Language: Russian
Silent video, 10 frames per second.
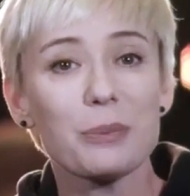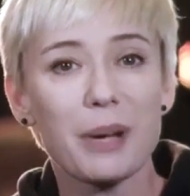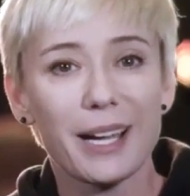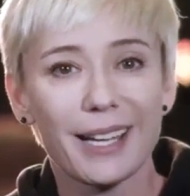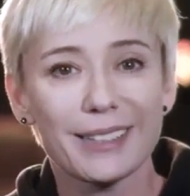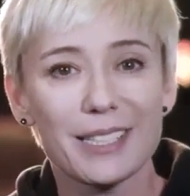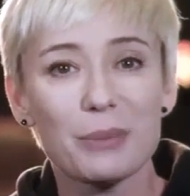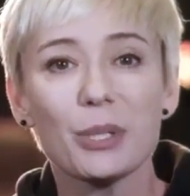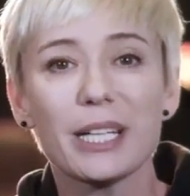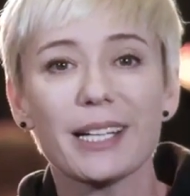Но он богат,
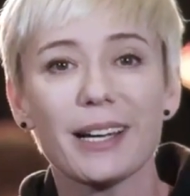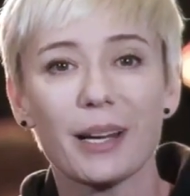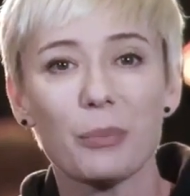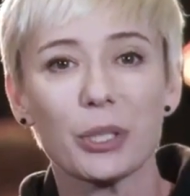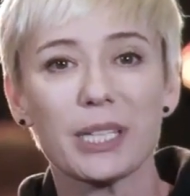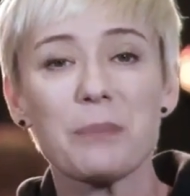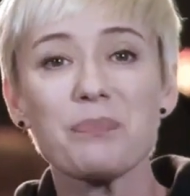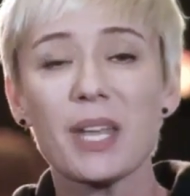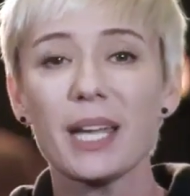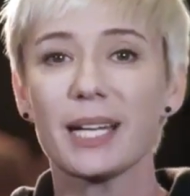ему легка работа.
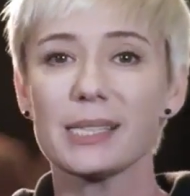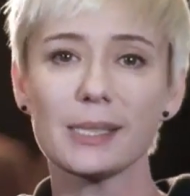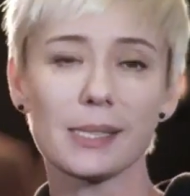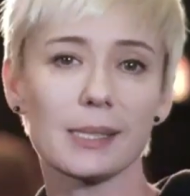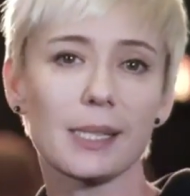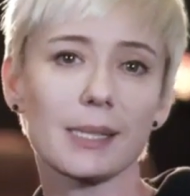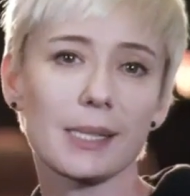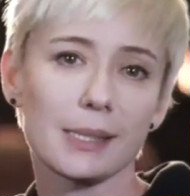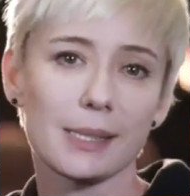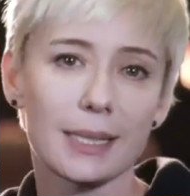Хотите
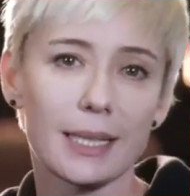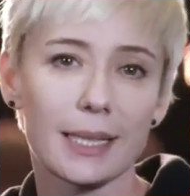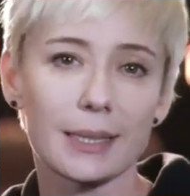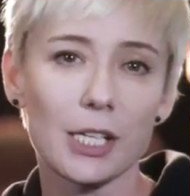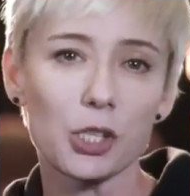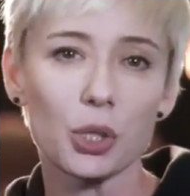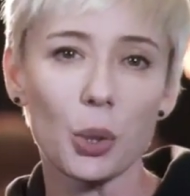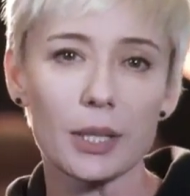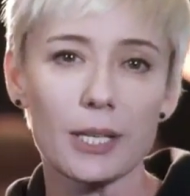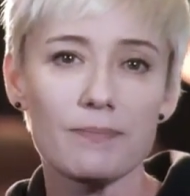знать один секрет? Есть
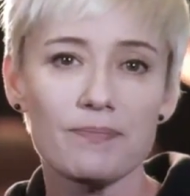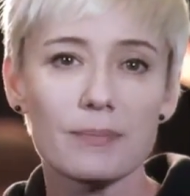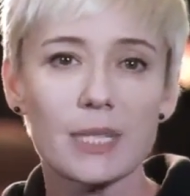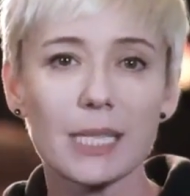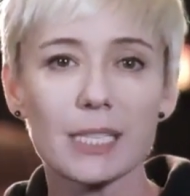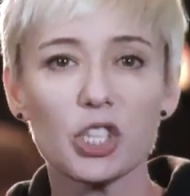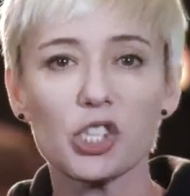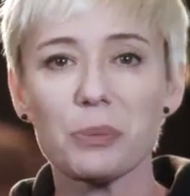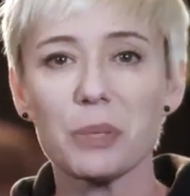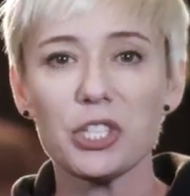что-то
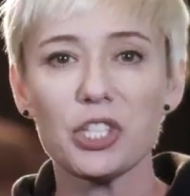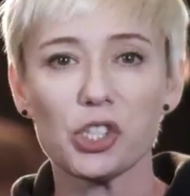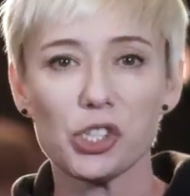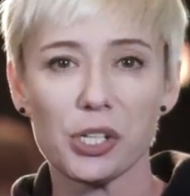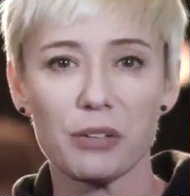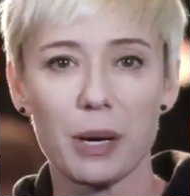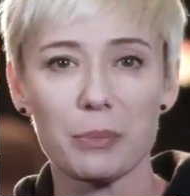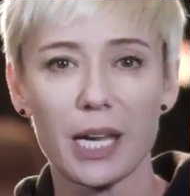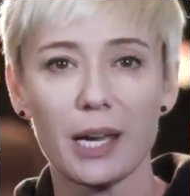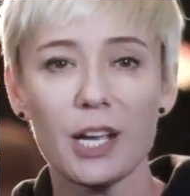неизлечимо нищее
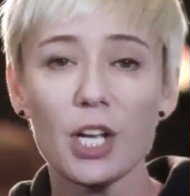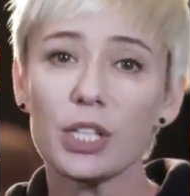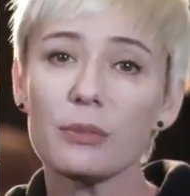во мне.